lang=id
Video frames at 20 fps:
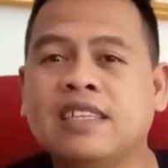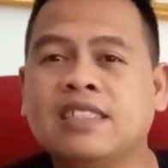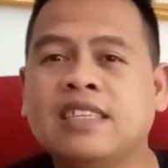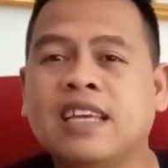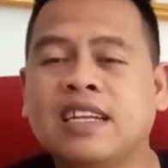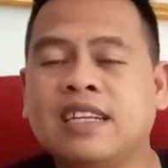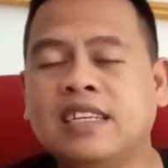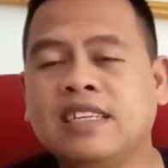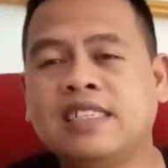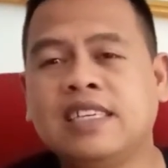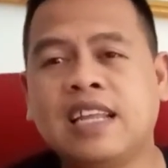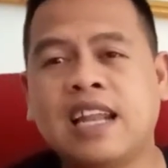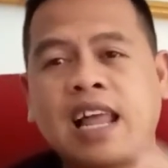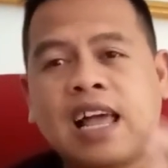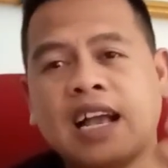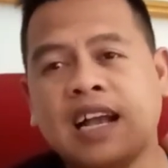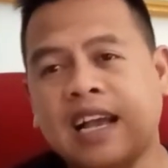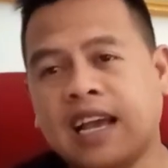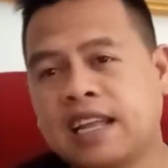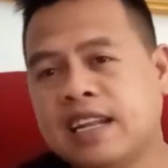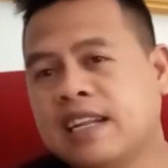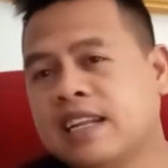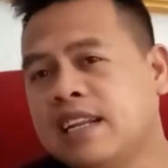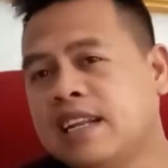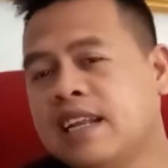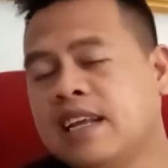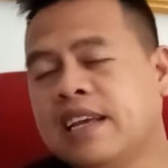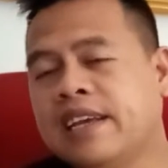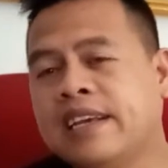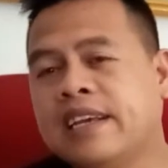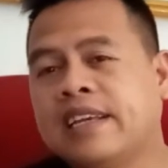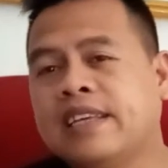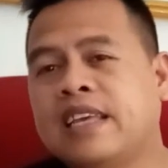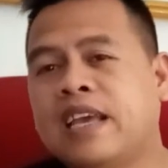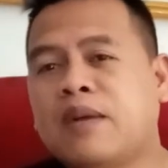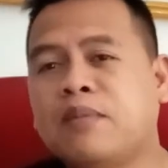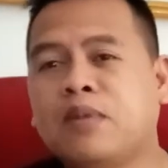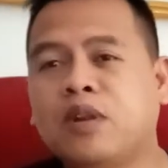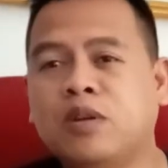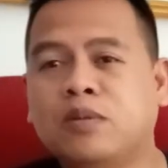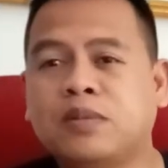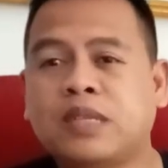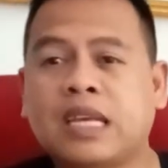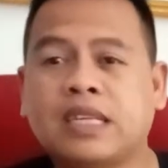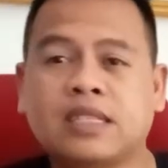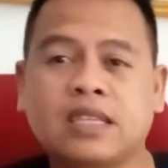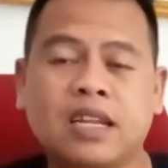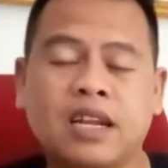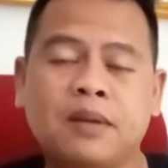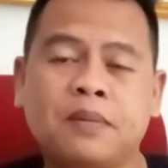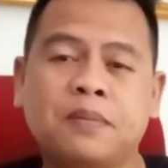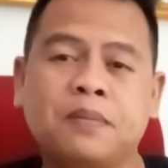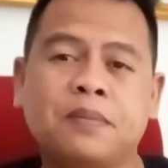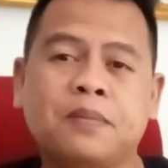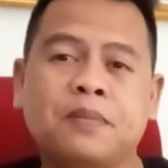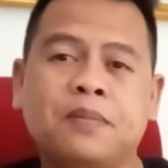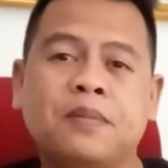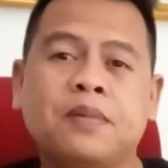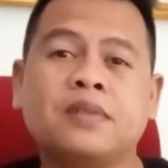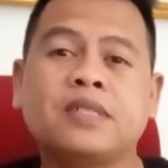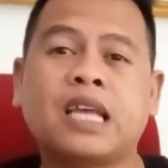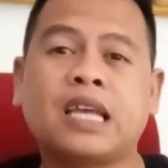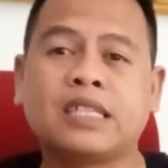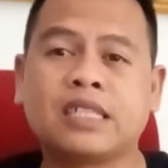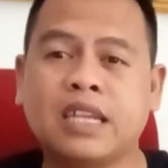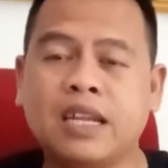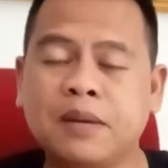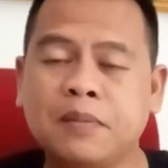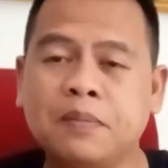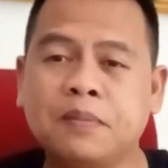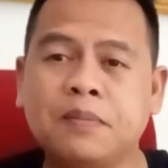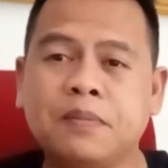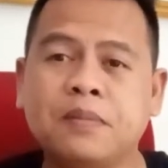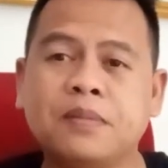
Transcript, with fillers: jadi silahkan yang belum subscribe subscribe